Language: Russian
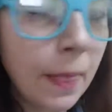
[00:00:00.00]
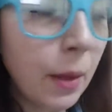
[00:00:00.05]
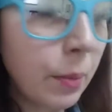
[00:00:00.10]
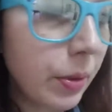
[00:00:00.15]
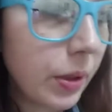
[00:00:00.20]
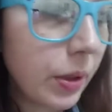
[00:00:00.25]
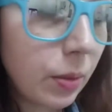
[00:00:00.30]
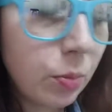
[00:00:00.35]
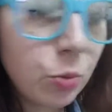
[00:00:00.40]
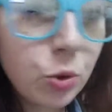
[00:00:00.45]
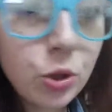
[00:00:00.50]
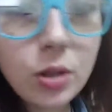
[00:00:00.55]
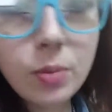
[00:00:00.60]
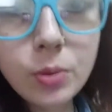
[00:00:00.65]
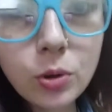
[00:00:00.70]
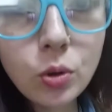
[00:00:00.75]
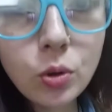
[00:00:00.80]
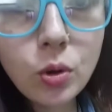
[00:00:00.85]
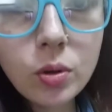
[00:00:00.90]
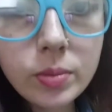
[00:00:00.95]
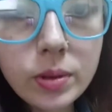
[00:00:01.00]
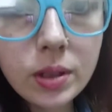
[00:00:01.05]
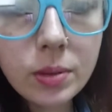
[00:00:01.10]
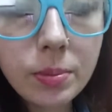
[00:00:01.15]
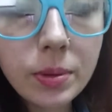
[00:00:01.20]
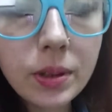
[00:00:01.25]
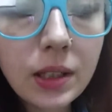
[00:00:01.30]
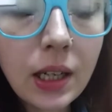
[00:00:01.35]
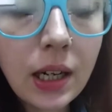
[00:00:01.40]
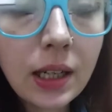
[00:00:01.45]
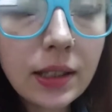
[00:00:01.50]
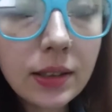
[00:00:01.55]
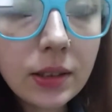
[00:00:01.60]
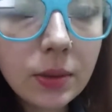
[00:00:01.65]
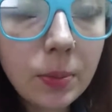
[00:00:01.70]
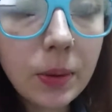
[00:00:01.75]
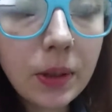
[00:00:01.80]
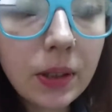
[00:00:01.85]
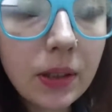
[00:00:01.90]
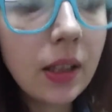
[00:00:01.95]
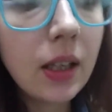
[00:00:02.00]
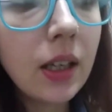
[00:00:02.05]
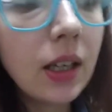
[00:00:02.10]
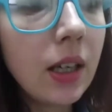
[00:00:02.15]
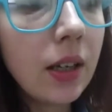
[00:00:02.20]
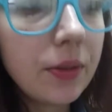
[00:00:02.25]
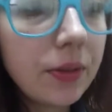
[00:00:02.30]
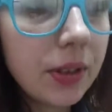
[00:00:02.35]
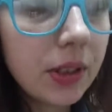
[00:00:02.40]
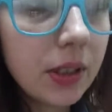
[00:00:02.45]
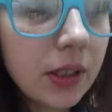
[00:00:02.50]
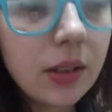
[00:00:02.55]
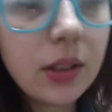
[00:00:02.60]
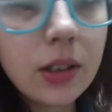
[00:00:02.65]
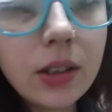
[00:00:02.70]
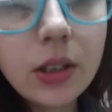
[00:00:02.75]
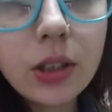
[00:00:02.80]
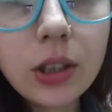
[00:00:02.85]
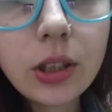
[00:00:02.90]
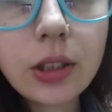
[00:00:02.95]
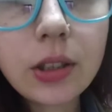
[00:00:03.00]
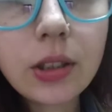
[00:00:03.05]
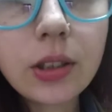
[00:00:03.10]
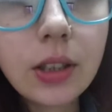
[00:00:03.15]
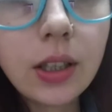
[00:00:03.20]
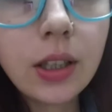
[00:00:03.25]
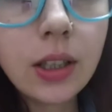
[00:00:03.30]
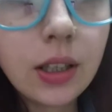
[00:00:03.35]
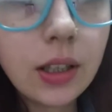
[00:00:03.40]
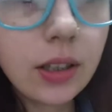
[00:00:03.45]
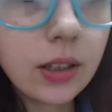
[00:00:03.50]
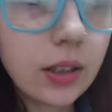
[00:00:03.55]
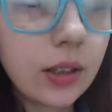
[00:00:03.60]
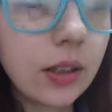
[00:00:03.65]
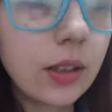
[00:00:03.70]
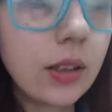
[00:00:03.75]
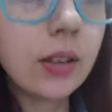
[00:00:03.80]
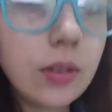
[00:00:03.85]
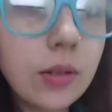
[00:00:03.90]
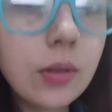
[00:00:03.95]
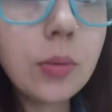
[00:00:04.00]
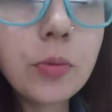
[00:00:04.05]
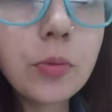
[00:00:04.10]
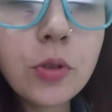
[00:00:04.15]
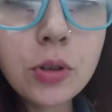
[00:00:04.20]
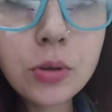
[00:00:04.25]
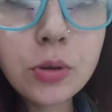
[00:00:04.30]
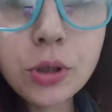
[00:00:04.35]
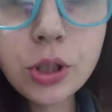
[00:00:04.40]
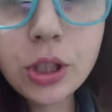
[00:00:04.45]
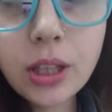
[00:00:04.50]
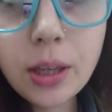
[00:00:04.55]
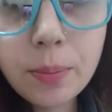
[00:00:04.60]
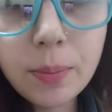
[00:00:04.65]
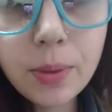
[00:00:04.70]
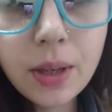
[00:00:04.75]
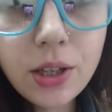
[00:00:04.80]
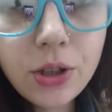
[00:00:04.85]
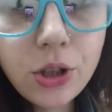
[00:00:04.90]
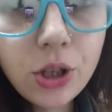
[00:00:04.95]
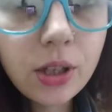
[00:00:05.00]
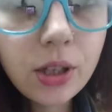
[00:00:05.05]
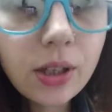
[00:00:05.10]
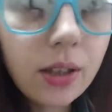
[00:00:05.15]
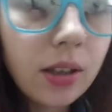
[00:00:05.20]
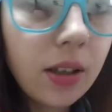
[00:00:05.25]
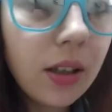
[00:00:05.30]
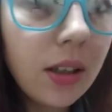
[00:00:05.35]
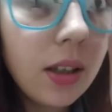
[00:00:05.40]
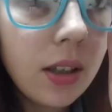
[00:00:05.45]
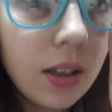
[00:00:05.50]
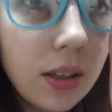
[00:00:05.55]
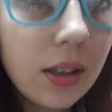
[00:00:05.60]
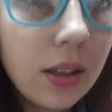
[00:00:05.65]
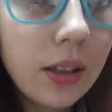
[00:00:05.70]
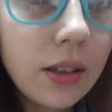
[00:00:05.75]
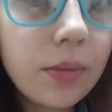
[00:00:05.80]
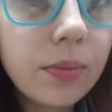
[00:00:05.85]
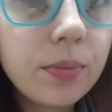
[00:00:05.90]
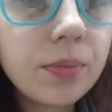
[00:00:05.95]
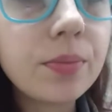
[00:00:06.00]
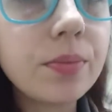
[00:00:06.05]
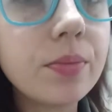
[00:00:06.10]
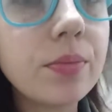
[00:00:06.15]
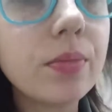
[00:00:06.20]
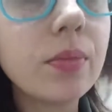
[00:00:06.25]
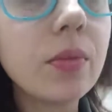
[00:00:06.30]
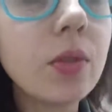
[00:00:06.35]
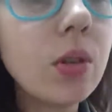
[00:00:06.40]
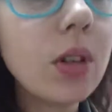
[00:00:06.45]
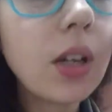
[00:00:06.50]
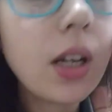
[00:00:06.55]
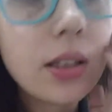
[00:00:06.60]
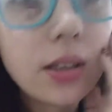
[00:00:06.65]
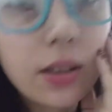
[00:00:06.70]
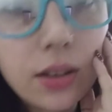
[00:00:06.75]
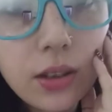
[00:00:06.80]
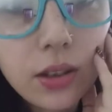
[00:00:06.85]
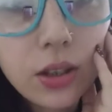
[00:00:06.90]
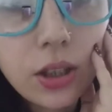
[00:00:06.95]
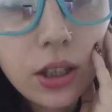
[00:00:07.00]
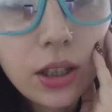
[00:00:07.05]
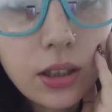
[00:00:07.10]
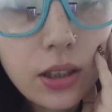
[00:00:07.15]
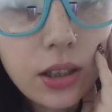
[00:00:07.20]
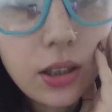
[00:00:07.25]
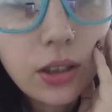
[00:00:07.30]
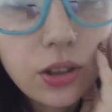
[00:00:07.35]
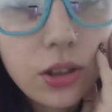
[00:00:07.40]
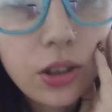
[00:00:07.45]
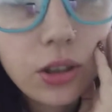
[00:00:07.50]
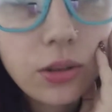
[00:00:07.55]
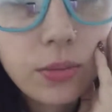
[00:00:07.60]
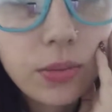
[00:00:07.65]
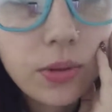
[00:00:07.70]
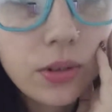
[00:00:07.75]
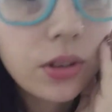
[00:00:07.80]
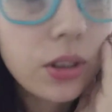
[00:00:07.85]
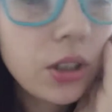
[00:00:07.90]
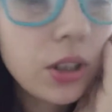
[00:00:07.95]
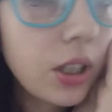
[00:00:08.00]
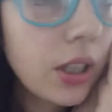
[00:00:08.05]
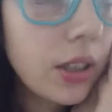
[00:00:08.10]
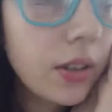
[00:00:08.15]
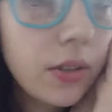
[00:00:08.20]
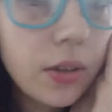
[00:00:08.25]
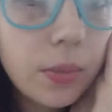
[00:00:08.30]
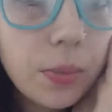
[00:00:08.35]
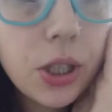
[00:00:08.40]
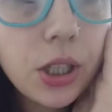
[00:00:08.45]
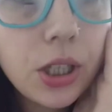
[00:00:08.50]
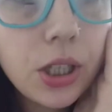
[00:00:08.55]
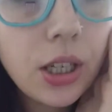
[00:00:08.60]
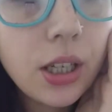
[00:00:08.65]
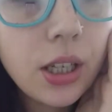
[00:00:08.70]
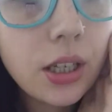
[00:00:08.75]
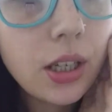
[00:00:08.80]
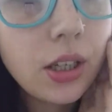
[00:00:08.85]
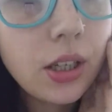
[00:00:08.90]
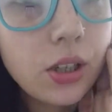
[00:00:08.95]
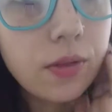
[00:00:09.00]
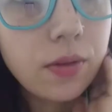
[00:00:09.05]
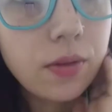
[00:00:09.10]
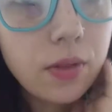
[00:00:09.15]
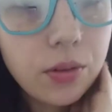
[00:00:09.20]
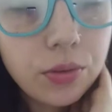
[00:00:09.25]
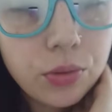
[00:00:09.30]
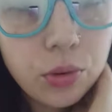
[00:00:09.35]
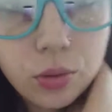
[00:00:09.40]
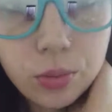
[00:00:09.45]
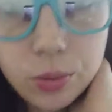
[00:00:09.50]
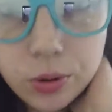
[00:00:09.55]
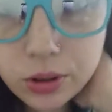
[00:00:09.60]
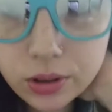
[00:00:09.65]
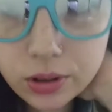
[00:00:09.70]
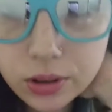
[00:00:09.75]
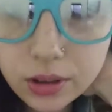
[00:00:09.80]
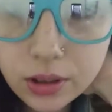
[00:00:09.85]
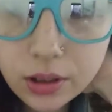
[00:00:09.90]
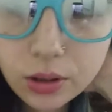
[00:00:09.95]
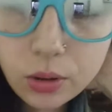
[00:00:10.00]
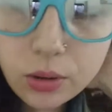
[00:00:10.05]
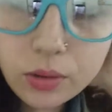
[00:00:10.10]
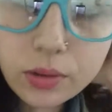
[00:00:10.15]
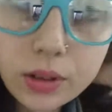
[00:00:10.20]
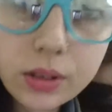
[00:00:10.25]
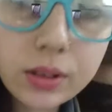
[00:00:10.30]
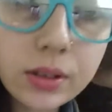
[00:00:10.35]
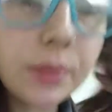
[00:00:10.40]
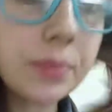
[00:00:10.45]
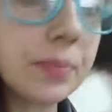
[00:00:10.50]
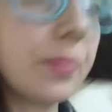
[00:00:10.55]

потому что битком забит транспорт, все дышат, э, включена печка, и ну реально дышать нечем. Дышать вообще нечем в автобусе становится.